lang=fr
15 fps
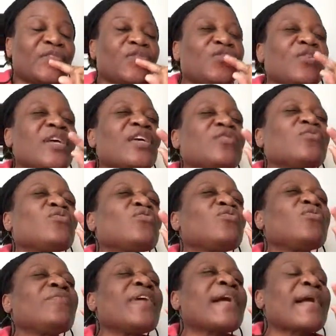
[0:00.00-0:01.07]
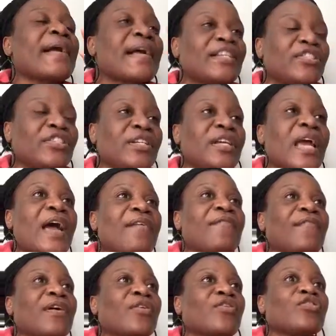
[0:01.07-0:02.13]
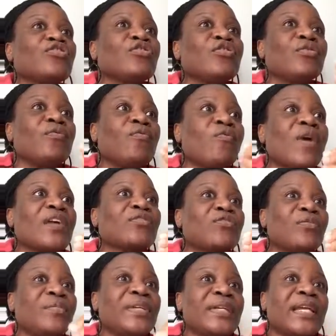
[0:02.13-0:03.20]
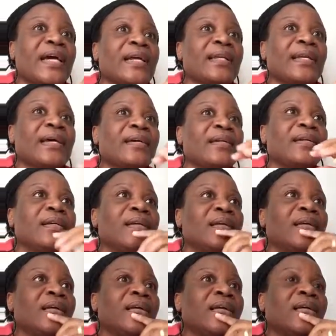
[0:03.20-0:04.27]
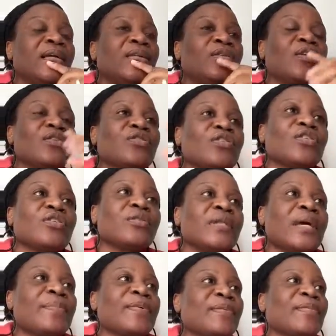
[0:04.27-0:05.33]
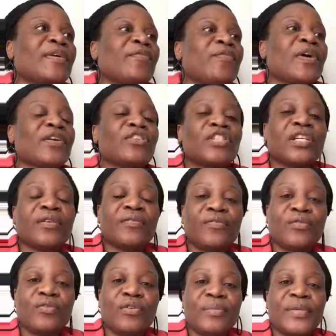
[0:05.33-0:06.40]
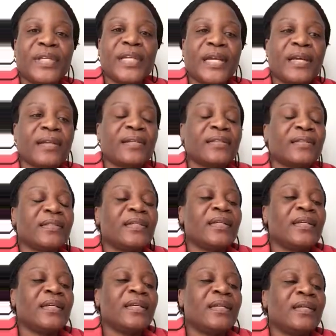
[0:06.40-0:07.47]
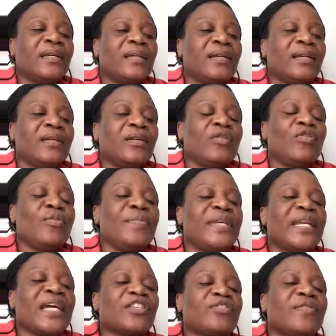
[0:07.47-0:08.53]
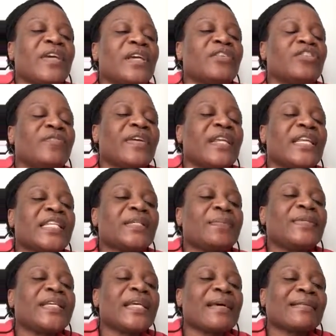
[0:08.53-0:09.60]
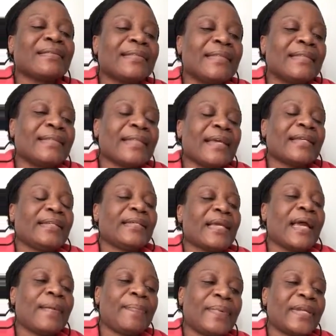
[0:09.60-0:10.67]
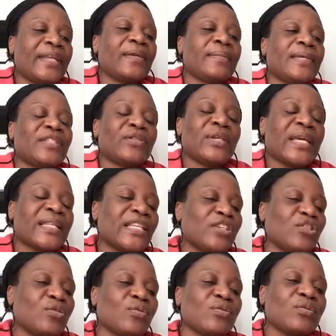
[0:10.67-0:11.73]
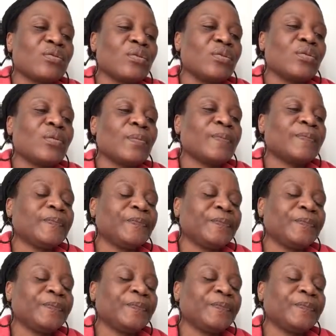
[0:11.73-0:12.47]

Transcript: Dieu est souvent caché. Avant que je ne vois ce miracle-là, Lorsque la première fois que j'ai vu le miracle, le miracle, je vais, je vais l'expliquer en détail après, parce qu'il y a des choses que